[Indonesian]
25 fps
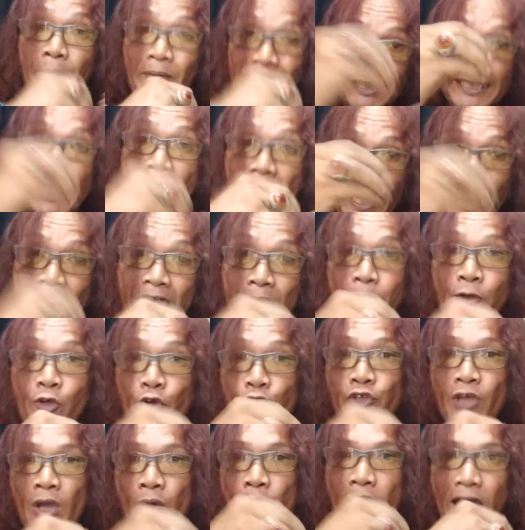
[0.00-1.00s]
basyara
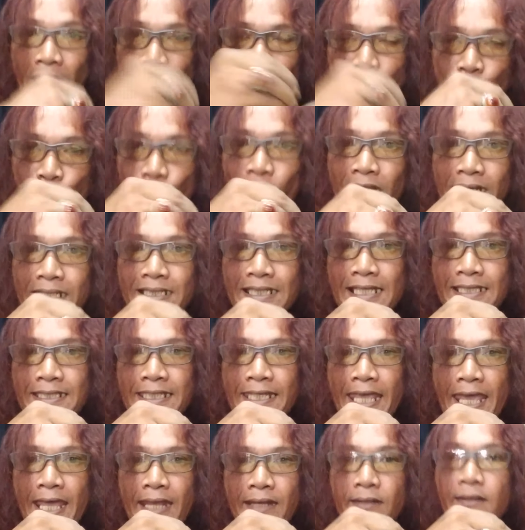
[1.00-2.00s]
beko Jawa karena oleh
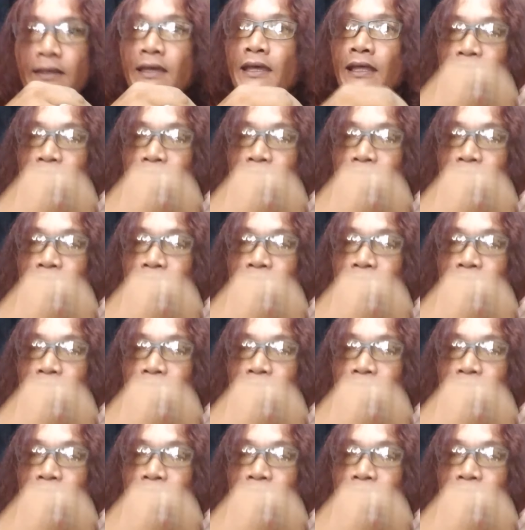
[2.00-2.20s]
sasean